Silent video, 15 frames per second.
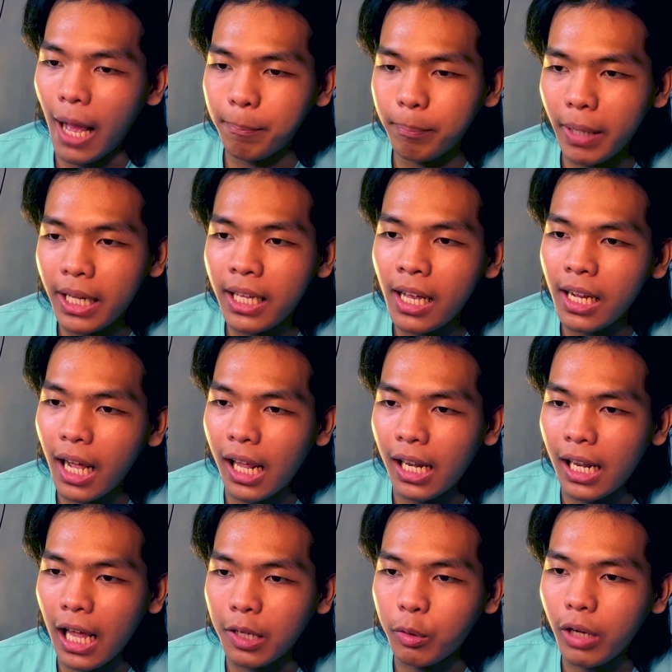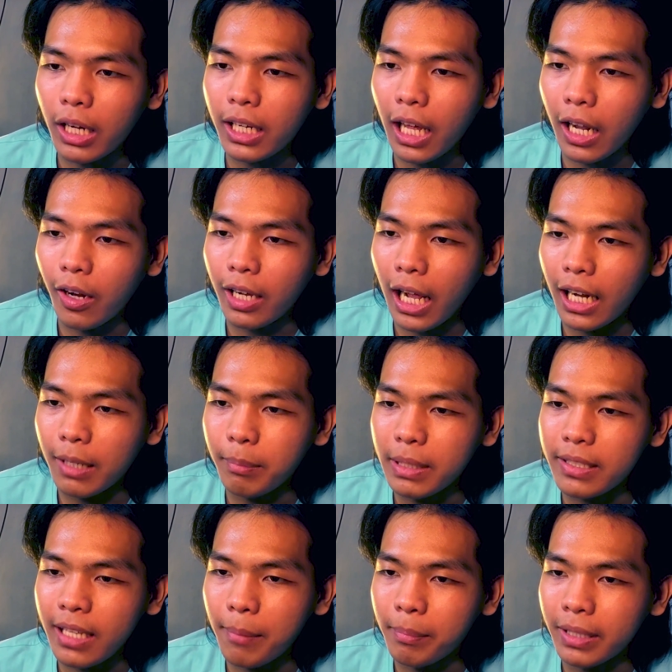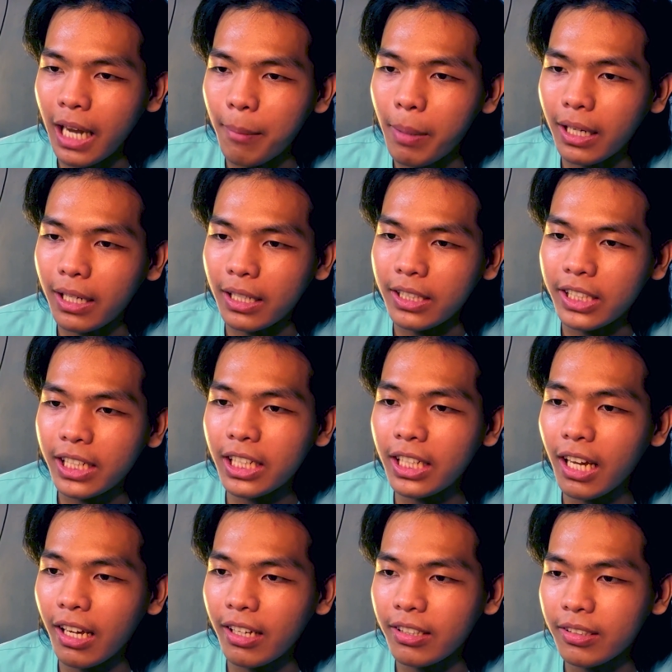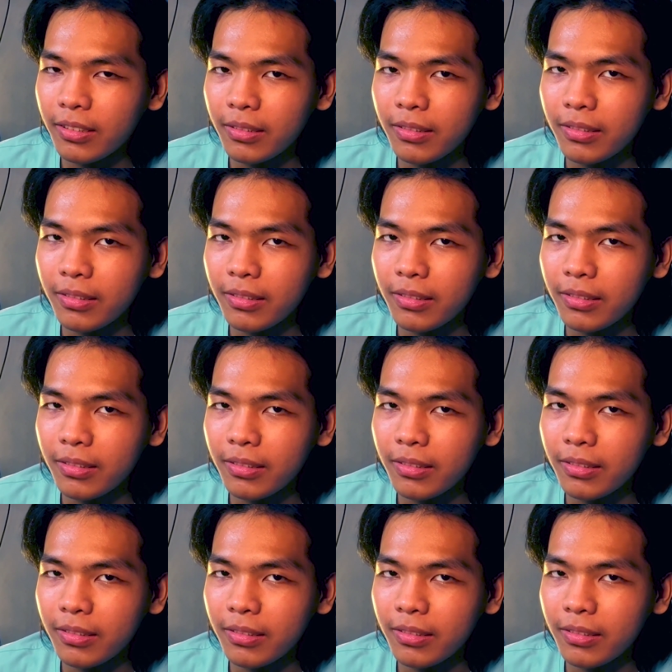Apa yang kalian lakukan kalau kalian bisa mendabalkan diri, guys?